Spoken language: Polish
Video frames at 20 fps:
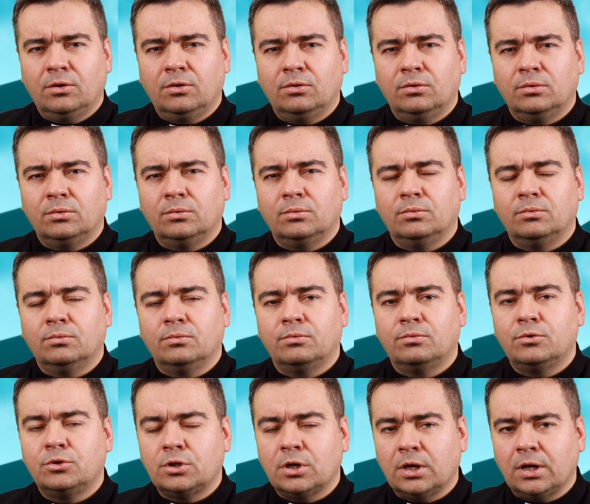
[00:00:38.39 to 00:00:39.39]
mm,
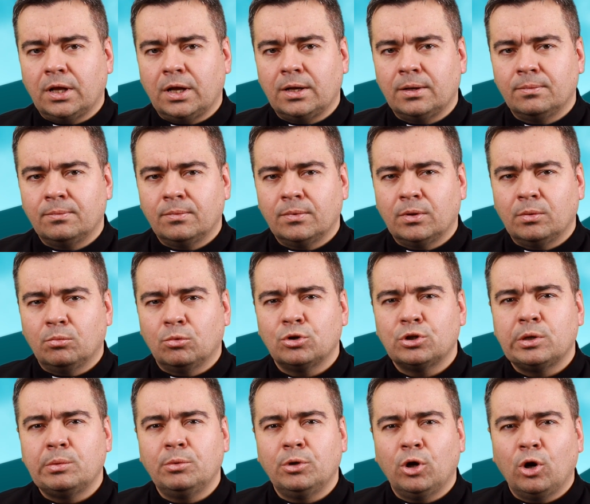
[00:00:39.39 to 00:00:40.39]
wciela
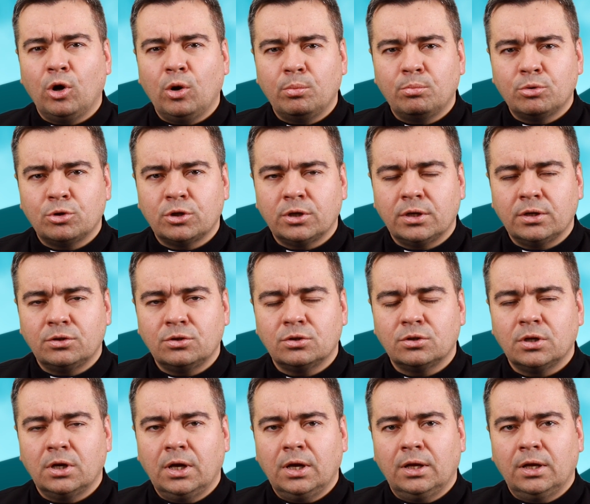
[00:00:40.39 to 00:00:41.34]
możemy oprzeć